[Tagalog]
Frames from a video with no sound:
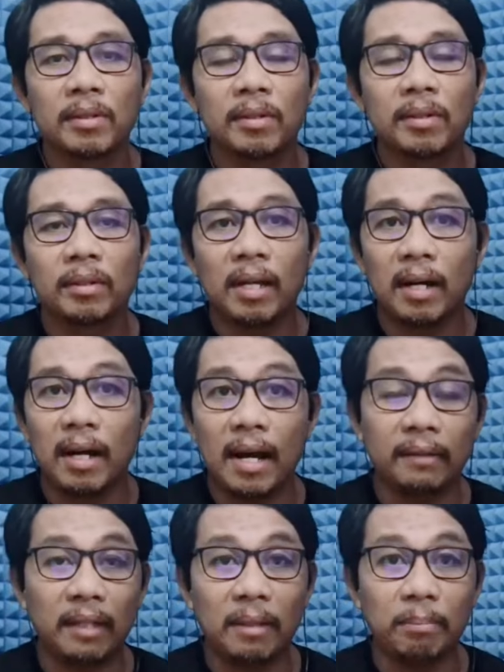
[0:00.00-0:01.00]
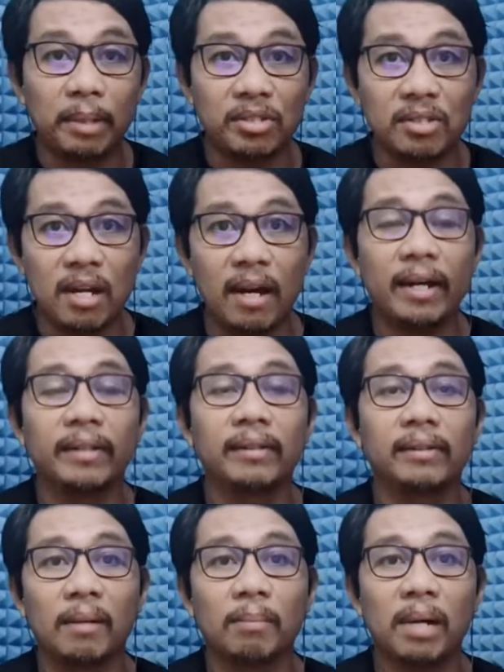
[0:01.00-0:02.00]
ng ating bansa
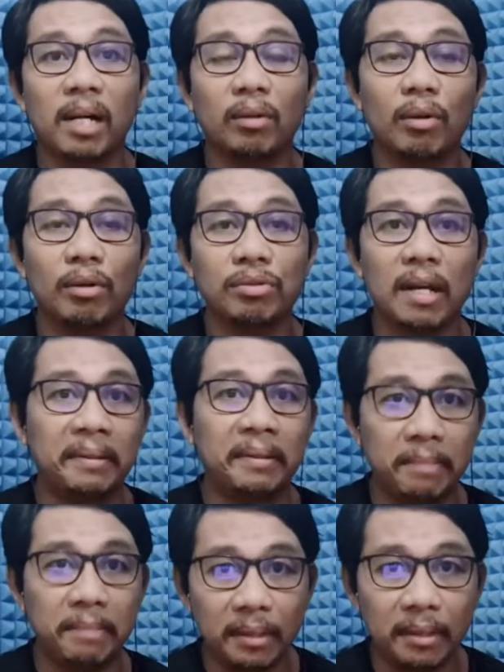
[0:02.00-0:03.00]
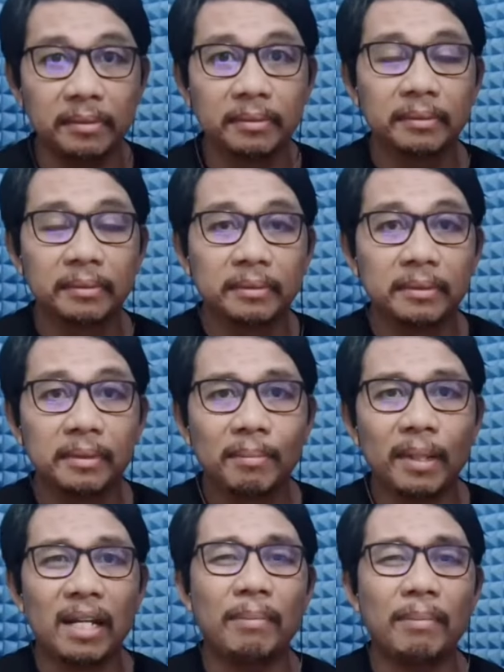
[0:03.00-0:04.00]
under Marcos admin.
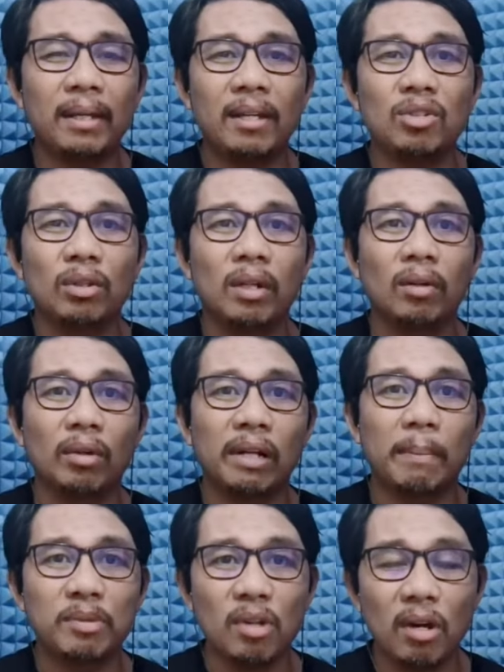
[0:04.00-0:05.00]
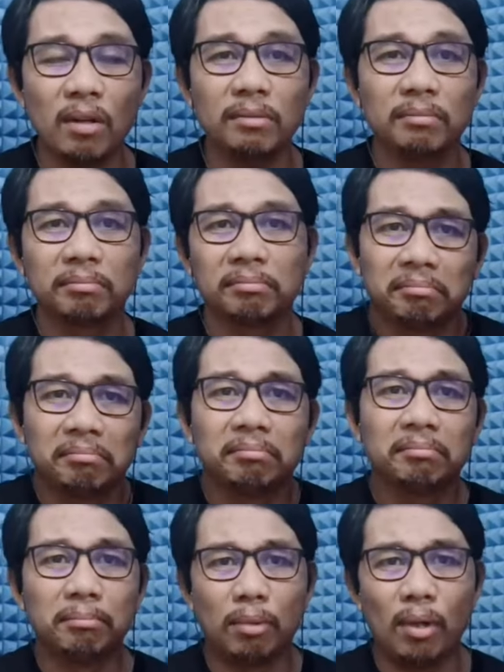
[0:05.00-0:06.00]
Maraming isyo ng korupsyon,
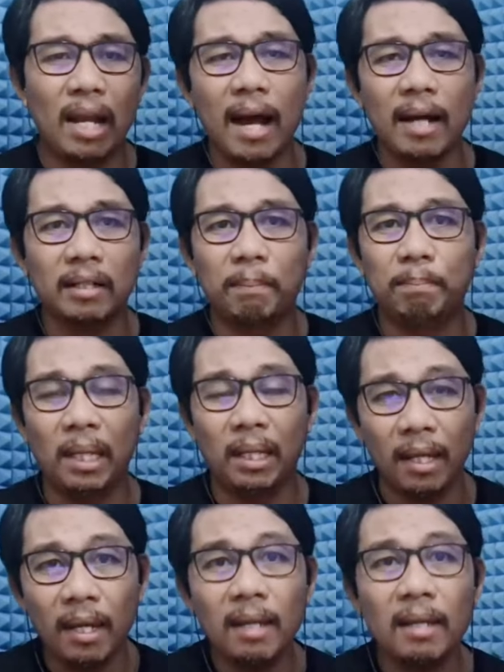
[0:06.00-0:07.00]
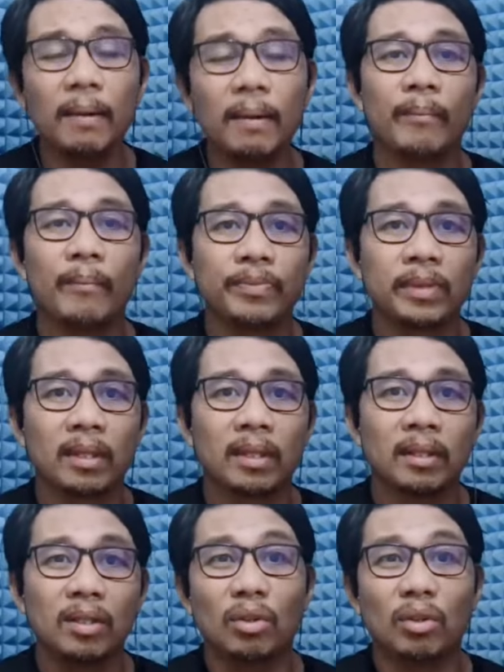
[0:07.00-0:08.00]
bulag, bingi,
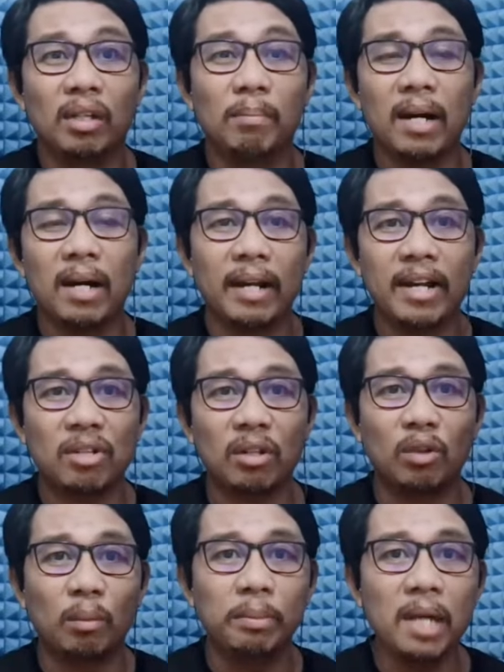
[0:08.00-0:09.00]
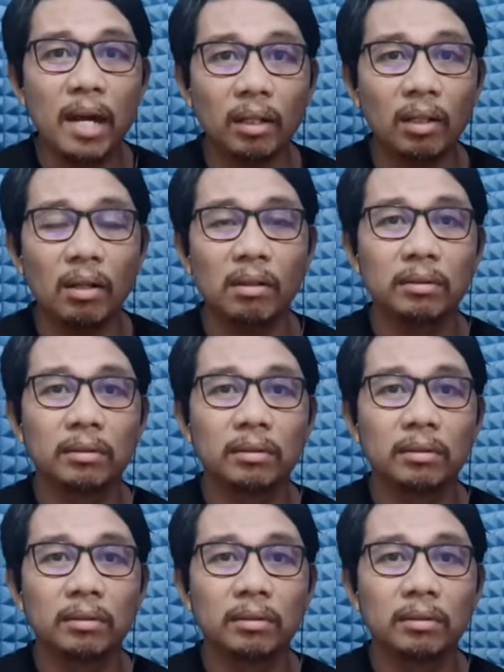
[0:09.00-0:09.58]
yung ibang nasa gobyerno.